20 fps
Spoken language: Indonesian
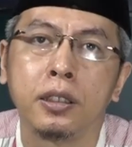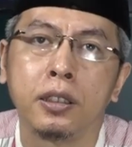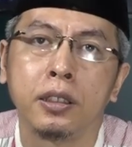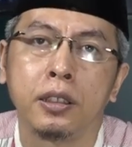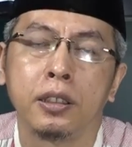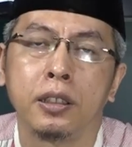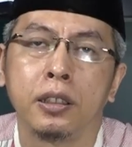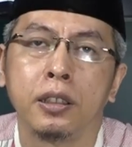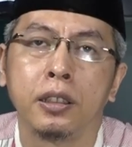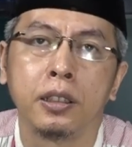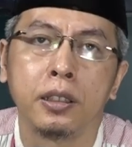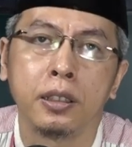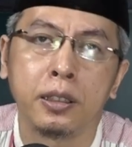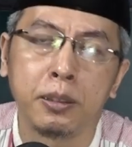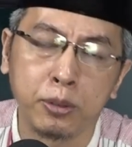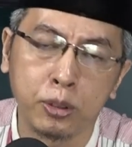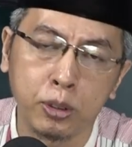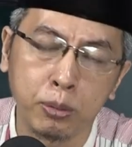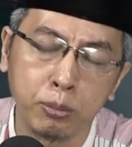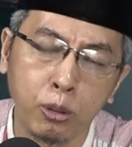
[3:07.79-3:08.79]

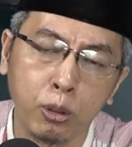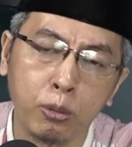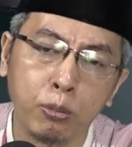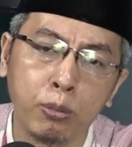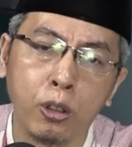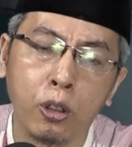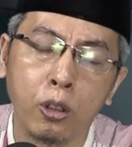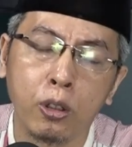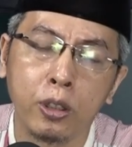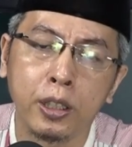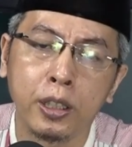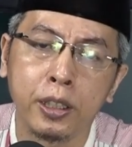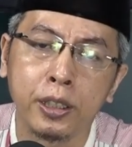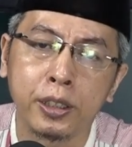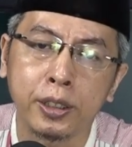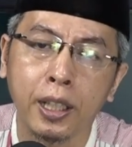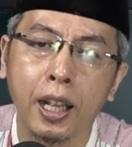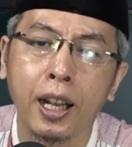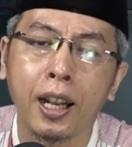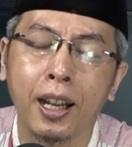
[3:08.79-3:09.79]
Uh, sebelum beliau
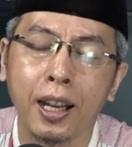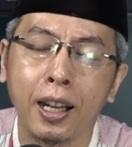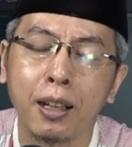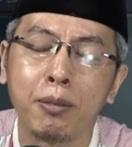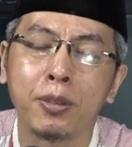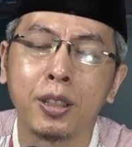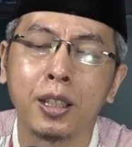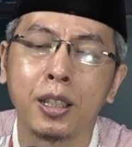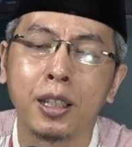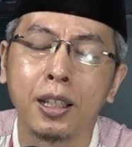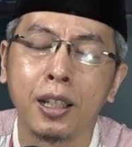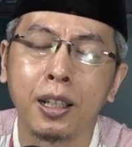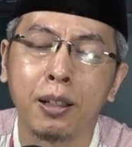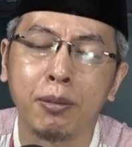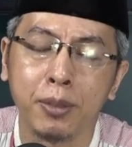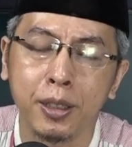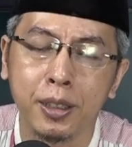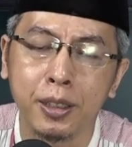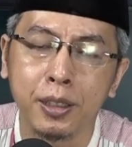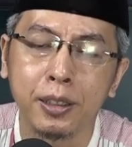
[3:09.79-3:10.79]
disahkan menjadi
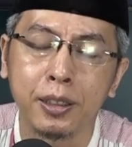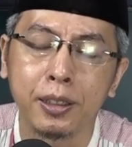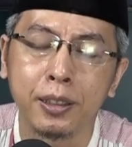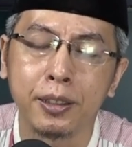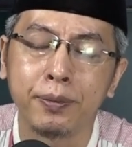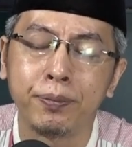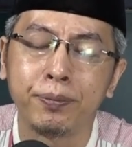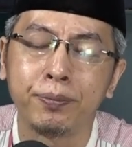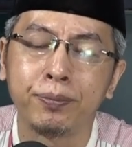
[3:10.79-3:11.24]
nabi ya.